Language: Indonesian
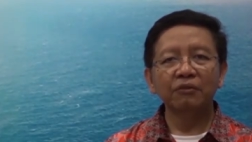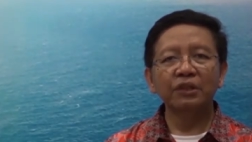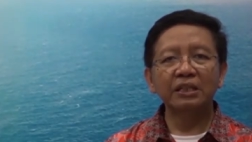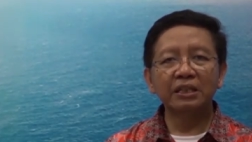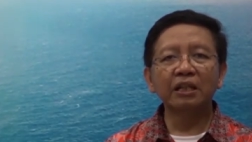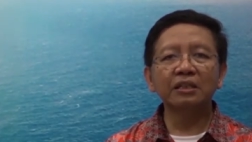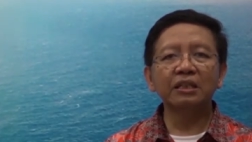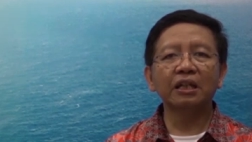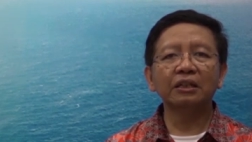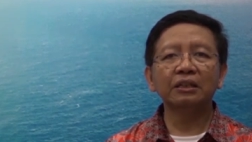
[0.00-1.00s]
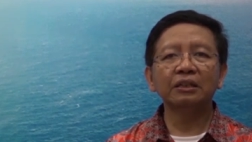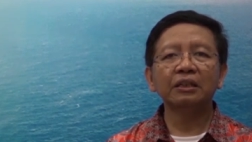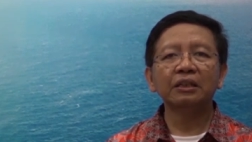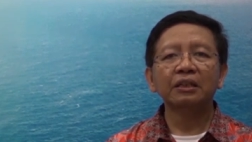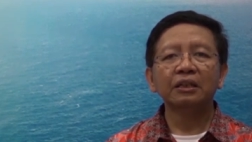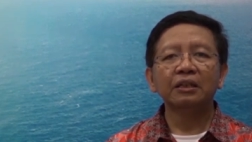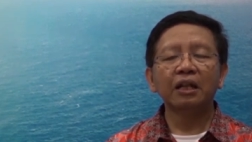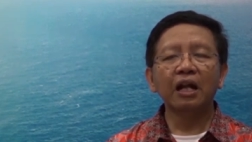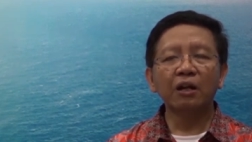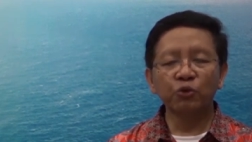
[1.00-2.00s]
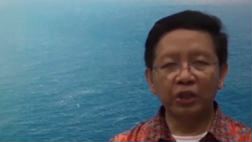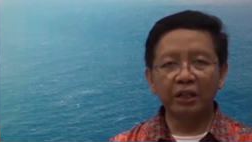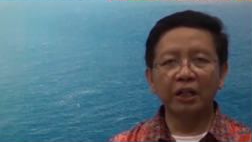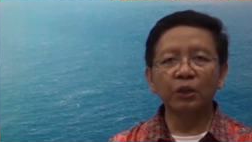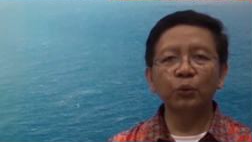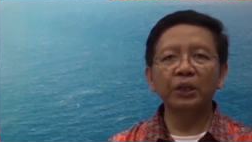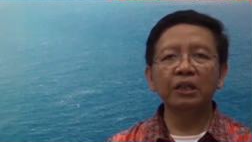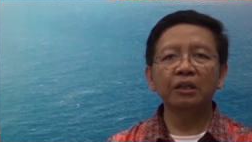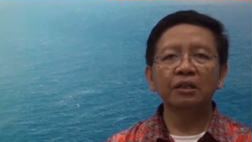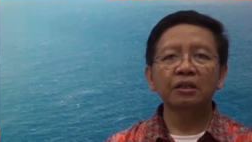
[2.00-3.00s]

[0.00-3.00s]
Vincentian dan harus saya akui